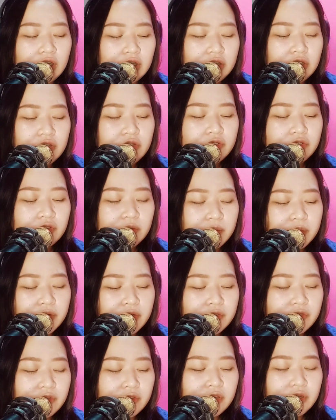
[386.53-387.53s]
dito sa
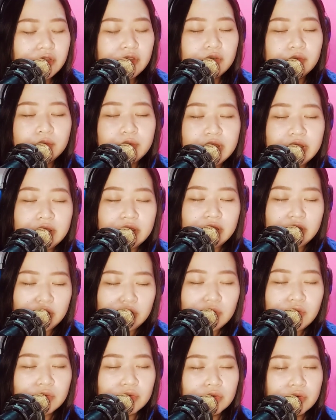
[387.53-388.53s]
person na to with
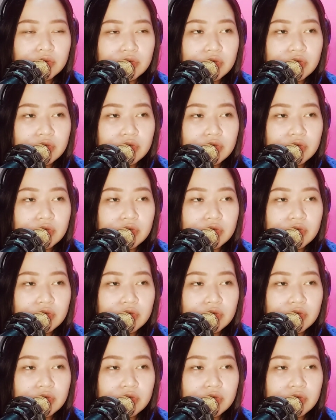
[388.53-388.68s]
you.